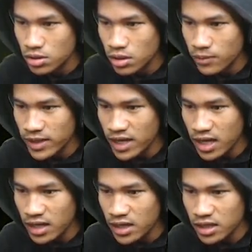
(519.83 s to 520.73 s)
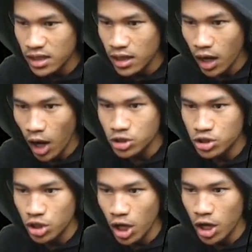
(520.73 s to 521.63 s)
Mana lagi kita? Oh,
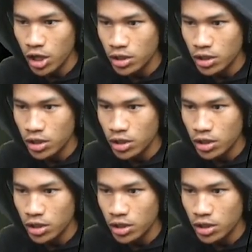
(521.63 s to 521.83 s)
say.